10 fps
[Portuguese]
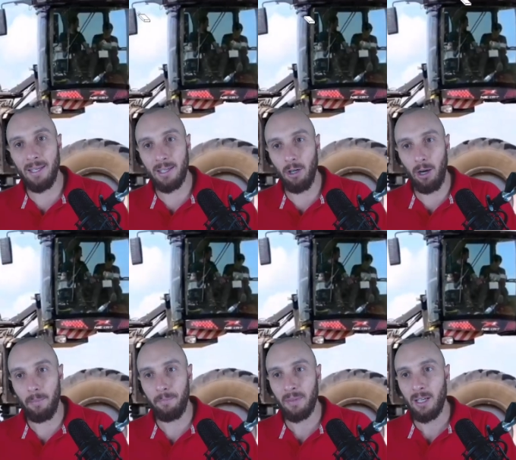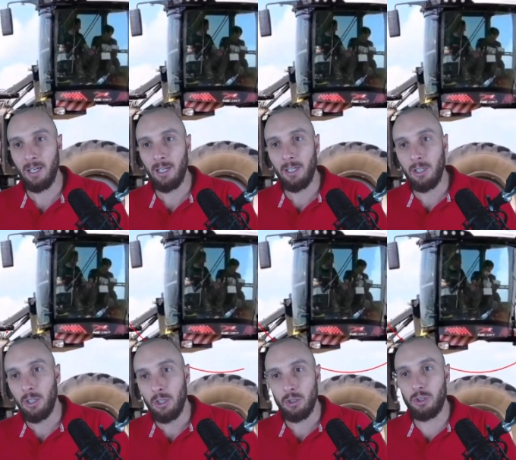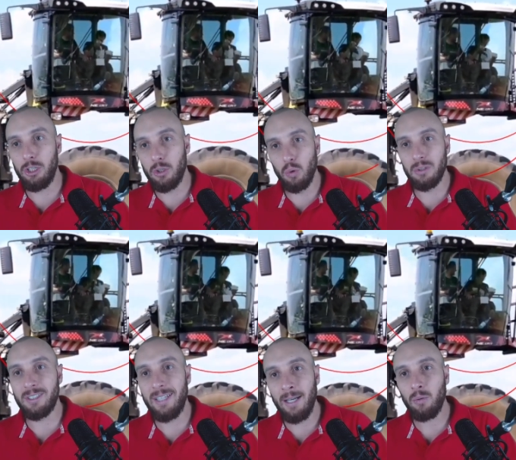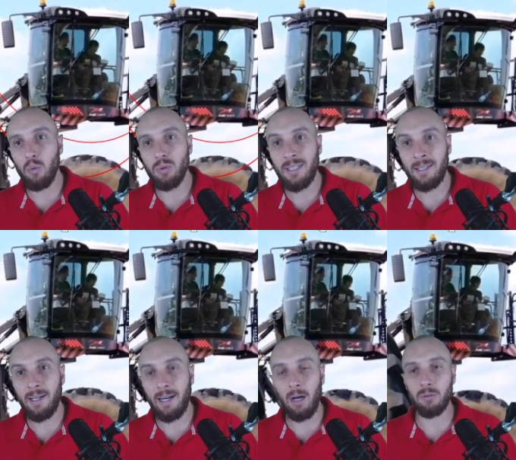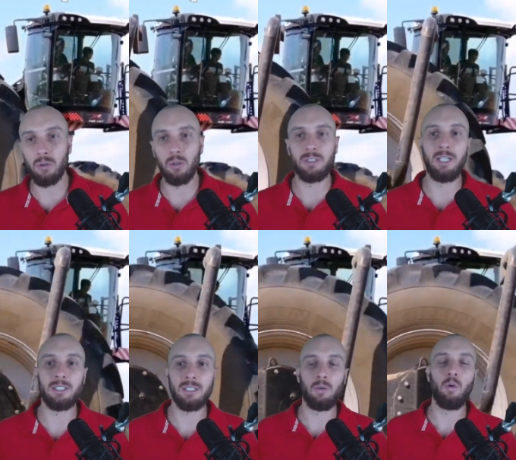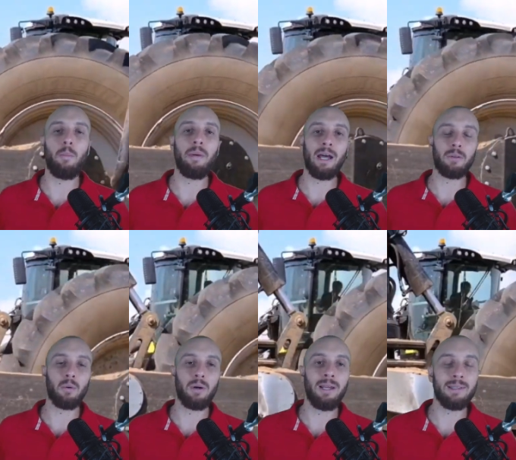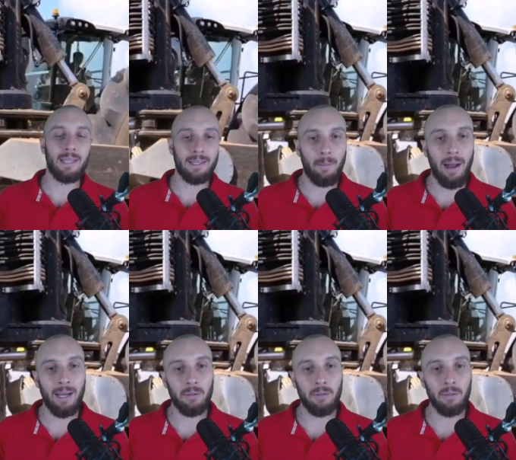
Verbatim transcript: aqui, ó, de 270 graus, ou seja, o operador ele está trabalhando